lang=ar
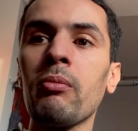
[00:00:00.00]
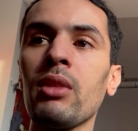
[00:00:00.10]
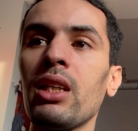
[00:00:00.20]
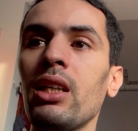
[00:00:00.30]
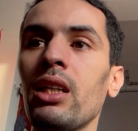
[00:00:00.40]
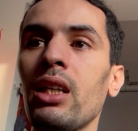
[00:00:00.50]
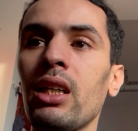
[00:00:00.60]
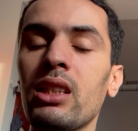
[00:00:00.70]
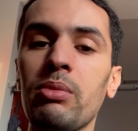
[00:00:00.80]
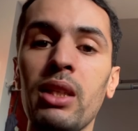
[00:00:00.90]
آه،
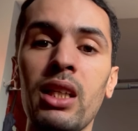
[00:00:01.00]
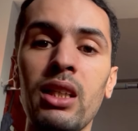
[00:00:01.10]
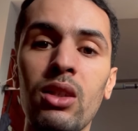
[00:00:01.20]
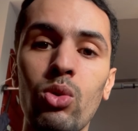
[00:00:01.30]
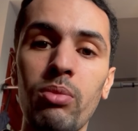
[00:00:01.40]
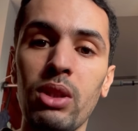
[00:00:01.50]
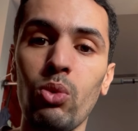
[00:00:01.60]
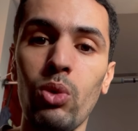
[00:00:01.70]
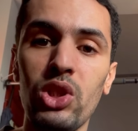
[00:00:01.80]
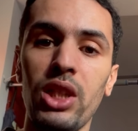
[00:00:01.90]
نتمنى انني نكون ما
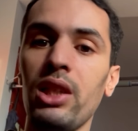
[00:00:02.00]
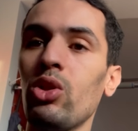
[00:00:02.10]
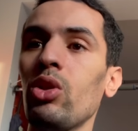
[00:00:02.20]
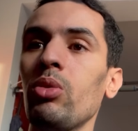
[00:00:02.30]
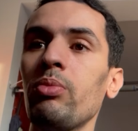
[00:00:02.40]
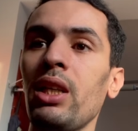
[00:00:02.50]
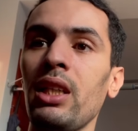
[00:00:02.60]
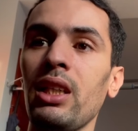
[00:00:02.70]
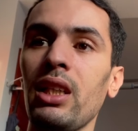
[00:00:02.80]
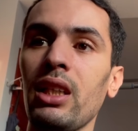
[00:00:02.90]
طولتش عليكم
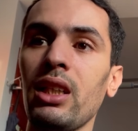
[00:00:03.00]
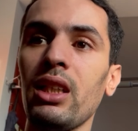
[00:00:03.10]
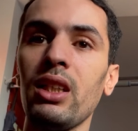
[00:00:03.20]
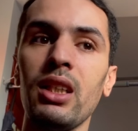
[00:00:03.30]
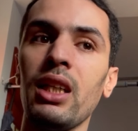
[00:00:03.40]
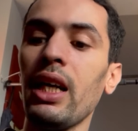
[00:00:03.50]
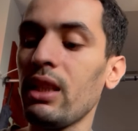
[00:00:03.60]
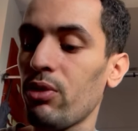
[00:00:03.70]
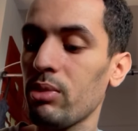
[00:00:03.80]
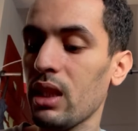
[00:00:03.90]
يعني
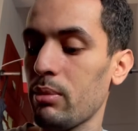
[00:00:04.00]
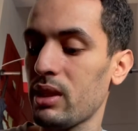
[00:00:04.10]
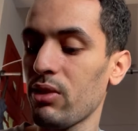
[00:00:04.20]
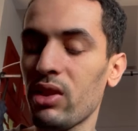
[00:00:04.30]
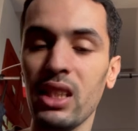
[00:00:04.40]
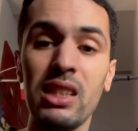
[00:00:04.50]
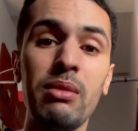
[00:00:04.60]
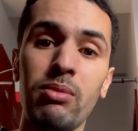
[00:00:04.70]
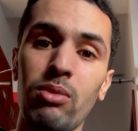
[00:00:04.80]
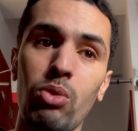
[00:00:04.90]
هذه فهمتي راه بزاف الناس
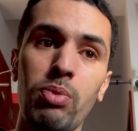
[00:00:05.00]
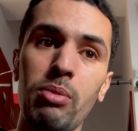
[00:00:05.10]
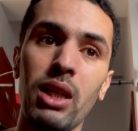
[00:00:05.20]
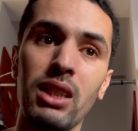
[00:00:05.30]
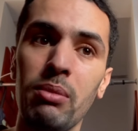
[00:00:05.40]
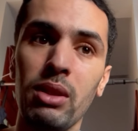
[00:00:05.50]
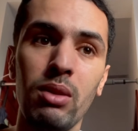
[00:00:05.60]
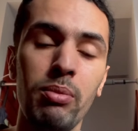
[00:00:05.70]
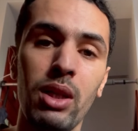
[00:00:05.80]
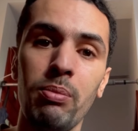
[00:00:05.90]
اللي ربما يقدر ما,
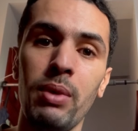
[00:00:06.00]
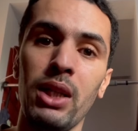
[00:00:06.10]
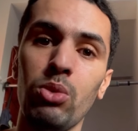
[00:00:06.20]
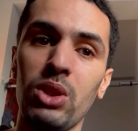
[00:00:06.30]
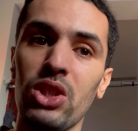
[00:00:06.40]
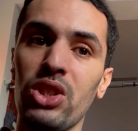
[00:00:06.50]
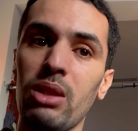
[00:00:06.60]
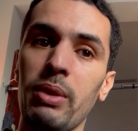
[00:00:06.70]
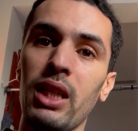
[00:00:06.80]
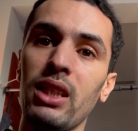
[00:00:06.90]
ما عندهمش
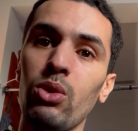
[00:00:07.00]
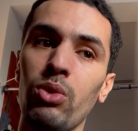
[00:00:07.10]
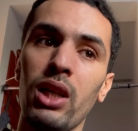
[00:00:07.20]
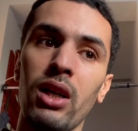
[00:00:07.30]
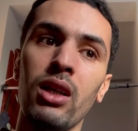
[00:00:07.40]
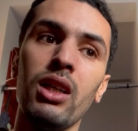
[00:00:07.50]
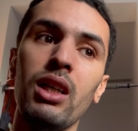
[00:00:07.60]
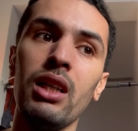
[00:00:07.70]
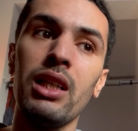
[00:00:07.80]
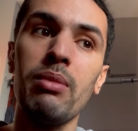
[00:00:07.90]
التجربه هذه ولا
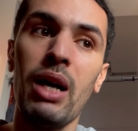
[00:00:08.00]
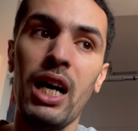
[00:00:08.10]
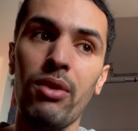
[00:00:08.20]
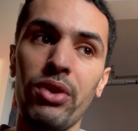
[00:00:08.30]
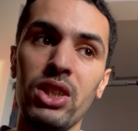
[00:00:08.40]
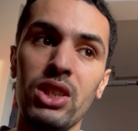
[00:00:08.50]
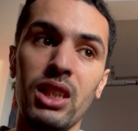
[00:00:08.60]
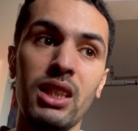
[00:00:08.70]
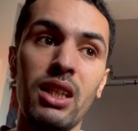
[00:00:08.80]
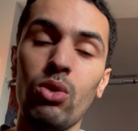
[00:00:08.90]
اللي ما عارفينش
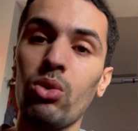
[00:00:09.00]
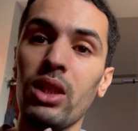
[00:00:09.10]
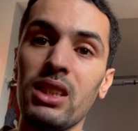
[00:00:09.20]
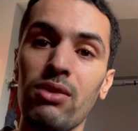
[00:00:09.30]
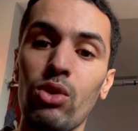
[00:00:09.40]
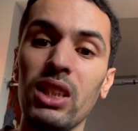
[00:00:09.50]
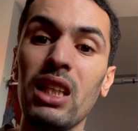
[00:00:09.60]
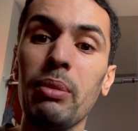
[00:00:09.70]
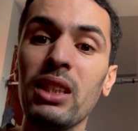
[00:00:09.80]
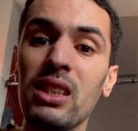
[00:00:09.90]
يقدر يكونوا كيصيفطوا حيت
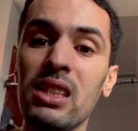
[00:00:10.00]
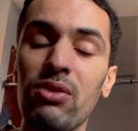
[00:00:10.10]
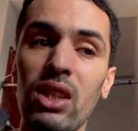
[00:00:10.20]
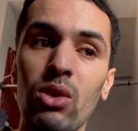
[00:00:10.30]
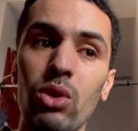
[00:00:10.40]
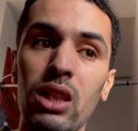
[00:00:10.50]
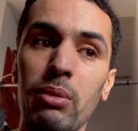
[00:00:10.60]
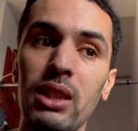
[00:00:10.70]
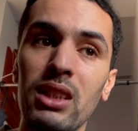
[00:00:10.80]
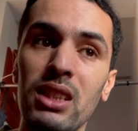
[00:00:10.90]
الا بغيتي تصيفط انا نقول لك
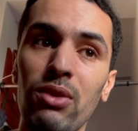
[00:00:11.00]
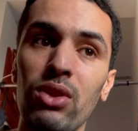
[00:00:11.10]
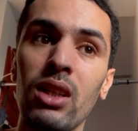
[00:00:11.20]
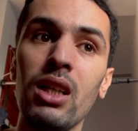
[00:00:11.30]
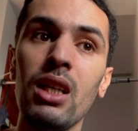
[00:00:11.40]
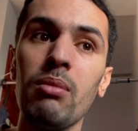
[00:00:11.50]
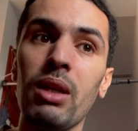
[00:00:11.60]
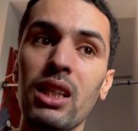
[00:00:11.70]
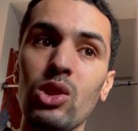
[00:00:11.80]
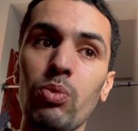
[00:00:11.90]
بغيتي تصيفط
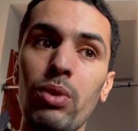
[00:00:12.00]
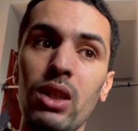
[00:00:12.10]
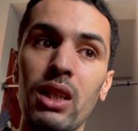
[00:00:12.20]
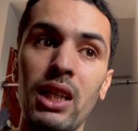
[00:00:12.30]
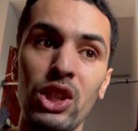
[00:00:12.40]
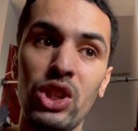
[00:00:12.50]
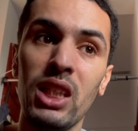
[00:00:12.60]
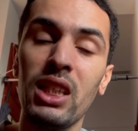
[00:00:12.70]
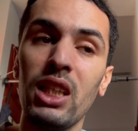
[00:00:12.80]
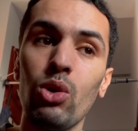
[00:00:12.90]
باغ اكزومبل
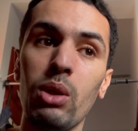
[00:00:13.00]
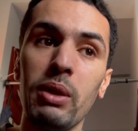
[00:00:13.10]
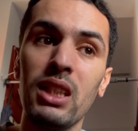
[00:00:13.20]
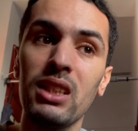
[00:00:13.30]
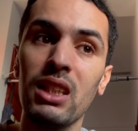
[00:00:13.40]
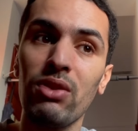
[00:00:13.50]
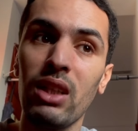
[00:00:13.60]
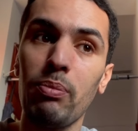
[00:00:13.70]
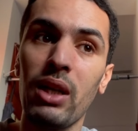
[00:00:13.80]
20 كيلو ولا بغيتي تصيفطها باغ